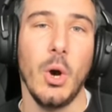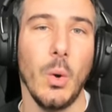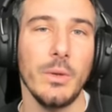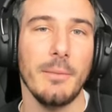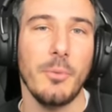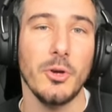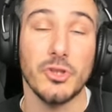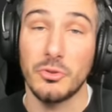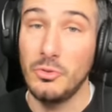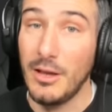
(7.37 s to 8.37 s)
On
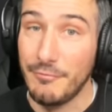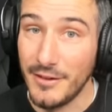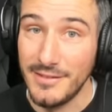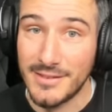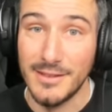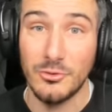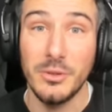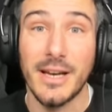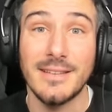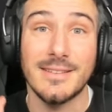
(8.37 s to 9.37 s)
approche de la fin de saison,
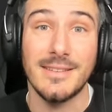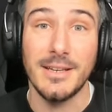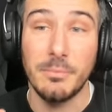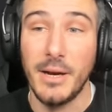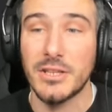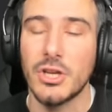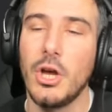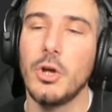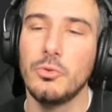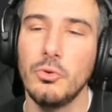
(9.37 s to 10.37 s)
il reste 5 matchs
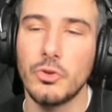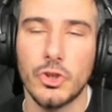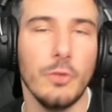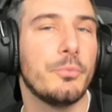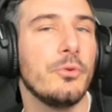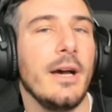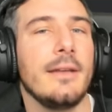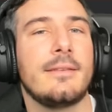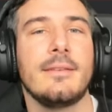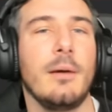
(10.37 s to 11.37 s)
de championnat
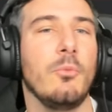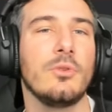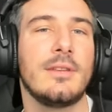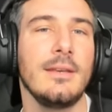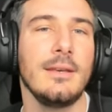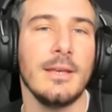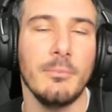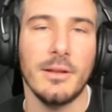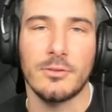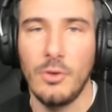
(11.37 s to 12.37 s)
et si la montée est
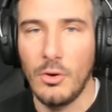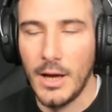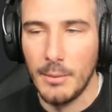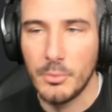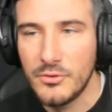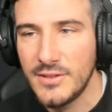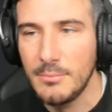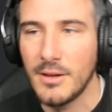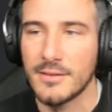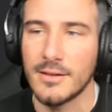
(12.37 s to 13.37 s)
maintenant
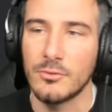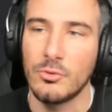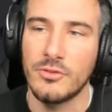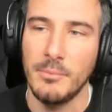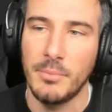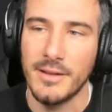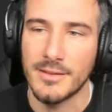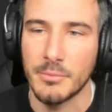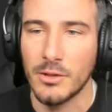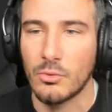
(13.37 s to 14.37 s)
impossible, hein, sa deuxième place
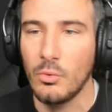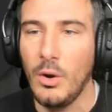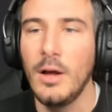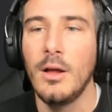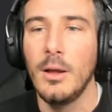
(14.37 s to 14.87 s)
est bien trop loin.